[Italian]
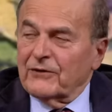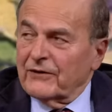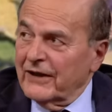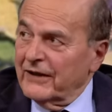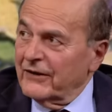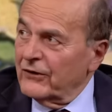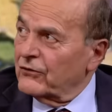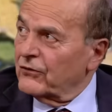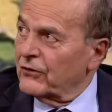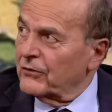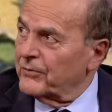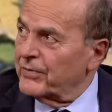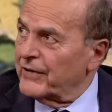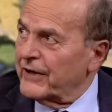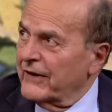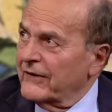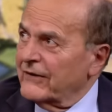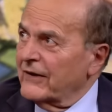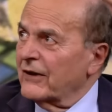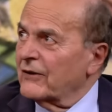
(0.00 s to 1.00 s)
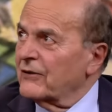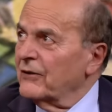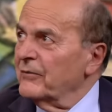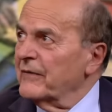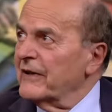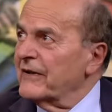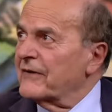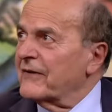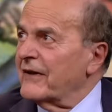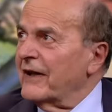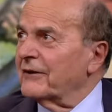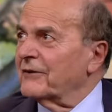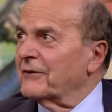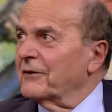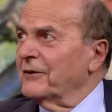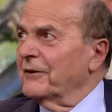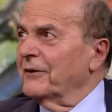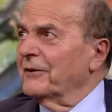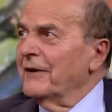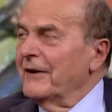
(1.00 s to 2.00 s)
non è una sorpresa, hanno
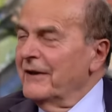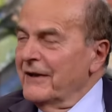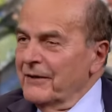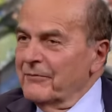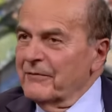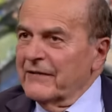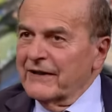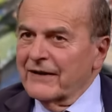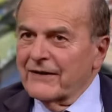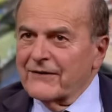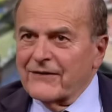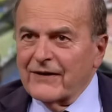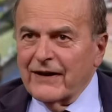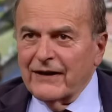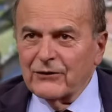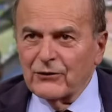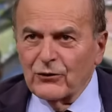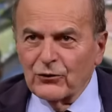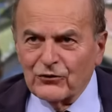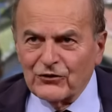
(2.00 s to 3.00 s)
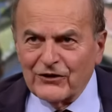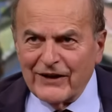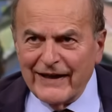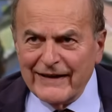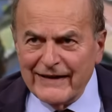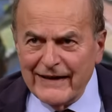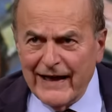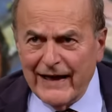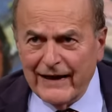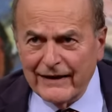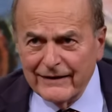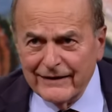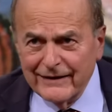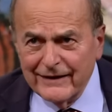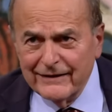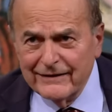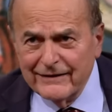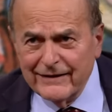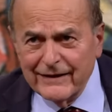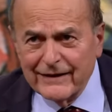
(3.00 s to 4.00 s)
cominciato minacciando sei
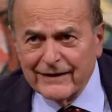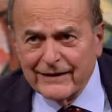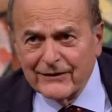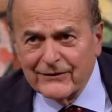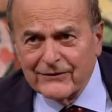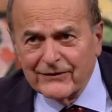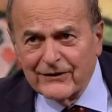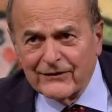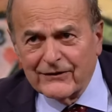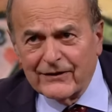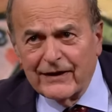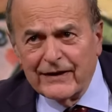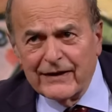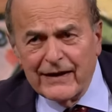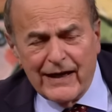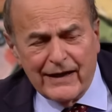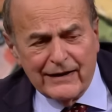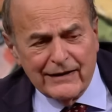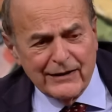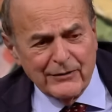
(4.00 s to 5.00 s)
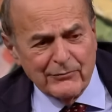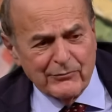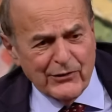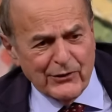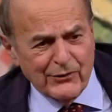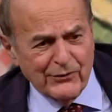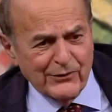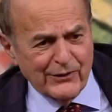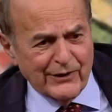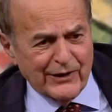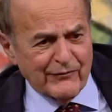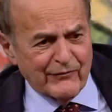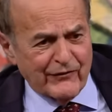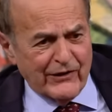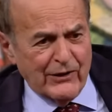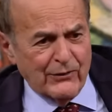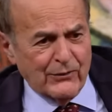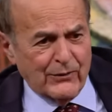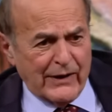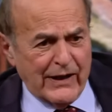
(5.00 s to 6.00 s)
anni, dicasi sei anni per uno che
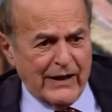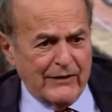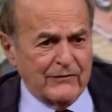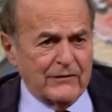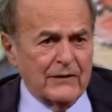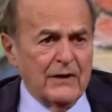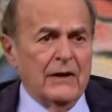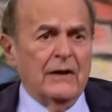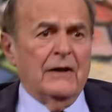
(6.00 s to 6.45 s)
fa un rev